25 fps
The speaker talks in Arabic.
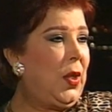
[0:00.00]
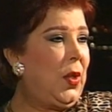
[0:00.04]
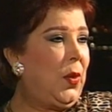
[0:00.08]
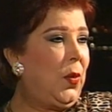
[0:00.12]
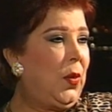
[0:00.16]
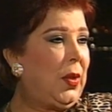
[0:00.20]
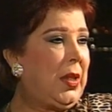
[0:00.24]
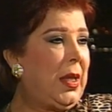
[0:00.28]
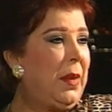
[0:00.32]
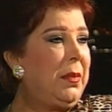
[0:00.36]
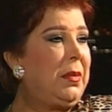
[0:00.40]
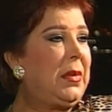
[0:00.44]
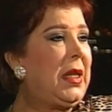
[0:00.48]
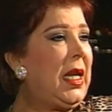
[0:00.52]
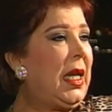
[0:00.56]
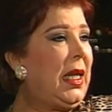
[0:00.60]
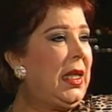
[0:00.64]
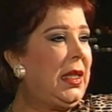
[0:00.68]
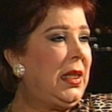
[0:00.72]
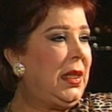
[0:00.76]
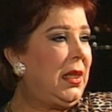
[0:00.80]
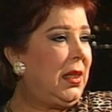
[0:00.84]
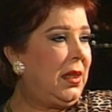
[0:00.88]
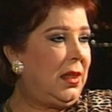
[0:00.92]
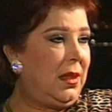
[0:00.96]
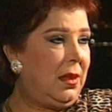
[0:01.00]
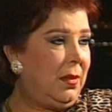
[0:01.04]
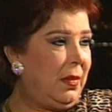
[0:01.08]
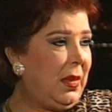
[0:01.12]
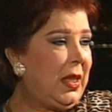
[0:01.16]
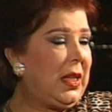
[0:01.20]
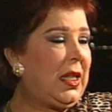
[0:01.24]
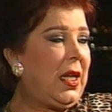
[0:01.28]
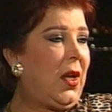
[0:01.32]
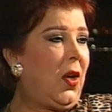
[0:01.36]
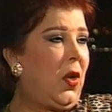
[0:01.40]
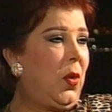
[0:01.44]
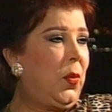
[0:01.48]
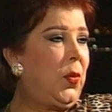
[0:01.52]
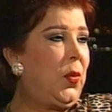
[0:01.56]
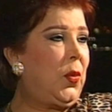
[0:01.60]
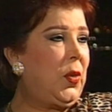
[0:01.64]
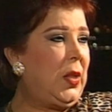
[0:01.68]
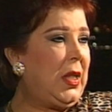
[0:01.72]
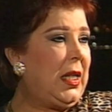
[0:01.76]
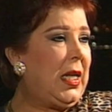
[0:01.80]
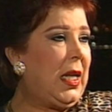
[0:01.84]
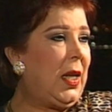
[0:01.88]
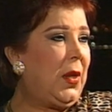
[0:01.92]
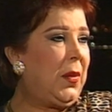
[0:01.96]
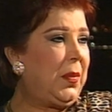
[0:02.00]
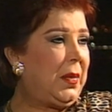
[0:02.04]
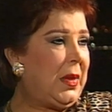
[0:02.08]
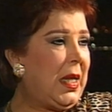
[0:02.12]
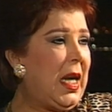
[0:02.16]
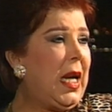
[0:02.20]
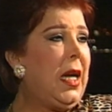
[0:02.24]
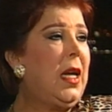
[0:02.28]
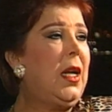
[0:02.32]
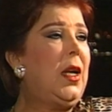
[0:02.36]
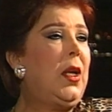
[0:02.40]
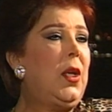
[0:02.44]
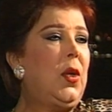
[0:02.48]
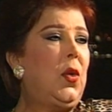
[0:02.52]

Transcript: وتمتحن مدى حبه ليها وبتاع